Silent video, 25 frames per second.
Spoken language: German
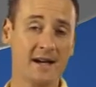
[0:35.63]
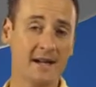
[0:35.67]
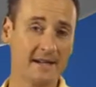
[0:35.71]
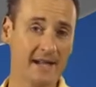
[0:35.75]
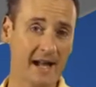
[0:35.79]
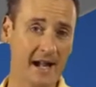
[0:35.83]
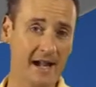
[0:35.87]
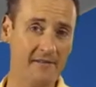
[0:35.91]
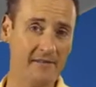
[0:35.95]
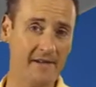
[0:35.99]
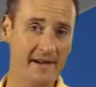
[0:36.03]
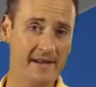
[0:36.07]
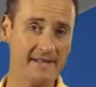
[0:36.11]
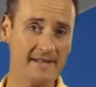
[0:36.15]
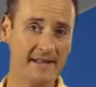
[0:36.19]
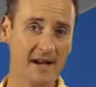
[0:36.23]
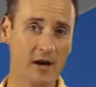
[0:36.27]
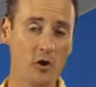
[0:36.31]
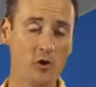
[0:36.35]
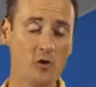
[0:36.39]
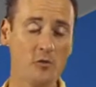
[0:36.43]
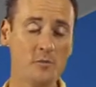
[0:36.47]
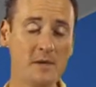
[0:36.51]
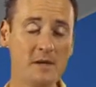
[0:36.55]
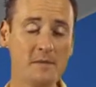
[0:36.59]
teilweise
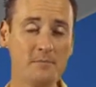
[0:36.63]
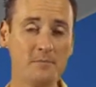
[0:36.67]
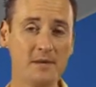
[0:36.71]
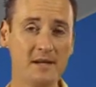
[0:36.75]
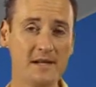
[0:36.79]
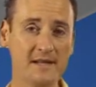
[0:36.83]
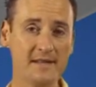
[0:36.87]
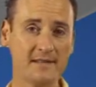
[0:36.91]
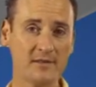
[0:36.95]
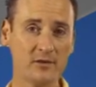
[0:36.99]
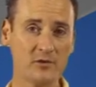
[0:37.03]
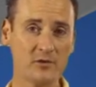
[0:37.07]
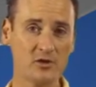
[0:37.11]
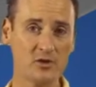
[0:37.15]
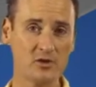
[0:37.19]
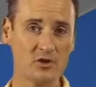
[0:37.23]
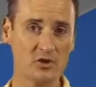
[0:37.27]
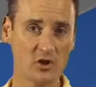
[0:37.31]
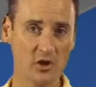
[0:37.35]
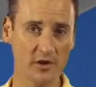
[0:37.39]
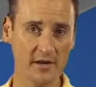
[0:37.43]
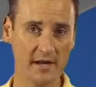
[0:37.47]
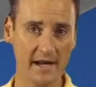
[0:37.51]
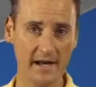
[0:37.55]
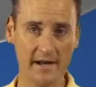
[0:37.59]
auch mit Blitz
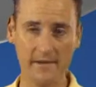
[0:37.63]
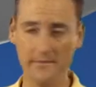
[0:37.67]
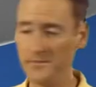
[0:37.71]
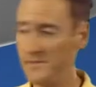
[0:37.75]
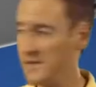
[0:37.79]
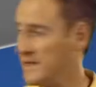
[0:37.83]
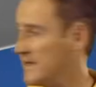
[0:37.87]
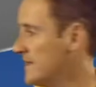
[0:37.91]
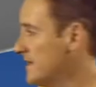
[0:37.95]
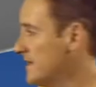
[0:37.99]
und Donner.